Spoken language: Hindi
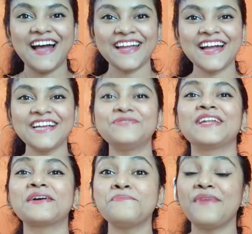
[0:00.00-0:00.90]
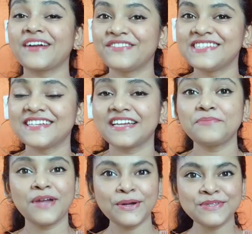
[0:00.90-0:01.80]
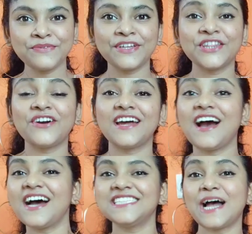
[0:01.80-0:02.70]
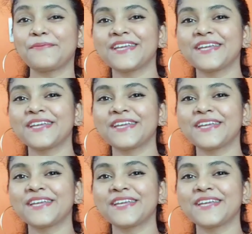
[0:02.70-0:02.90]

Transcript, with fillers: हाय गाइज वेलकम बैक वंस अगेन मैं हूं संवेदना और